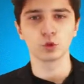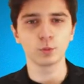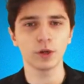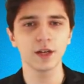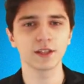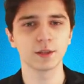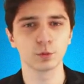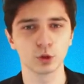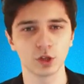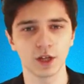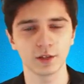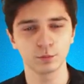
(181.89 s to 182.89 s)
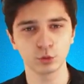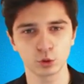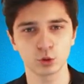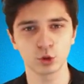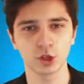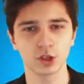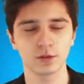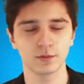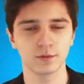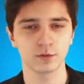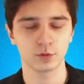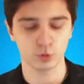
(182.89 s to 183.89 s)
Dubai'de bulunan bu Sky
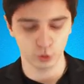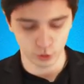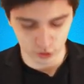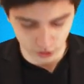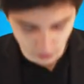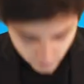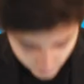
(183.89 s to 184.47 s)
Kuytra